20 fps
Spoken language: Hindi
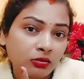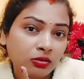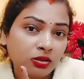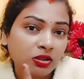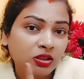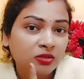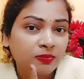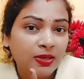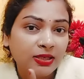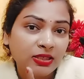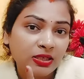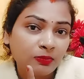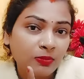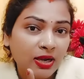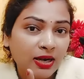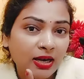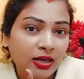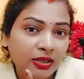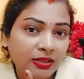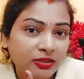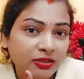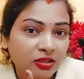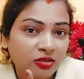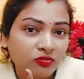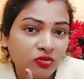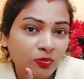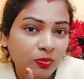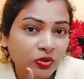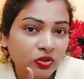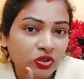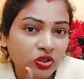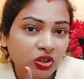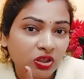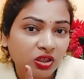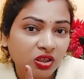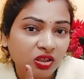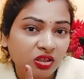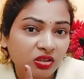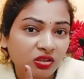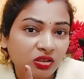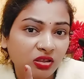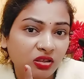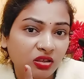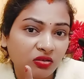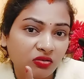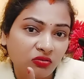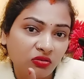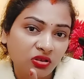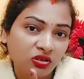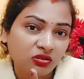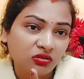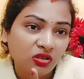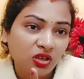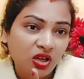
इस बार जयमाला के स्टेज पर चढ़ने के लिए ना कोई